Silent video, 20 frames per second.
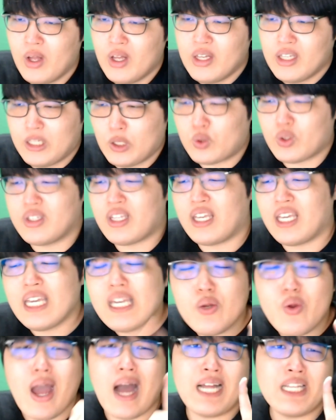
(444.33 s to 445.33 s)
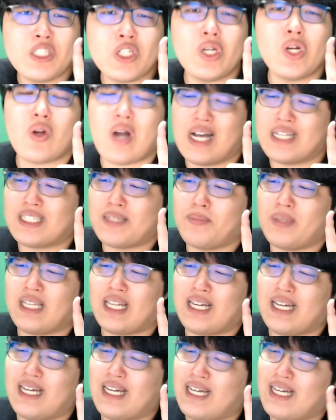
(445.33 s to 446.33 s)
이것도 근데 1회 한 장일 것
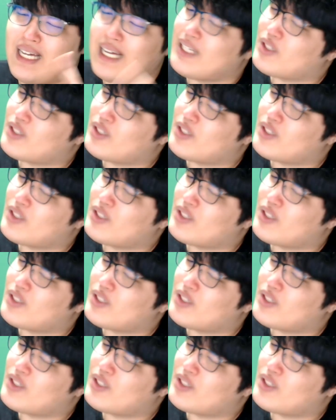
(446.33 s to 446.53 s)
같습니다.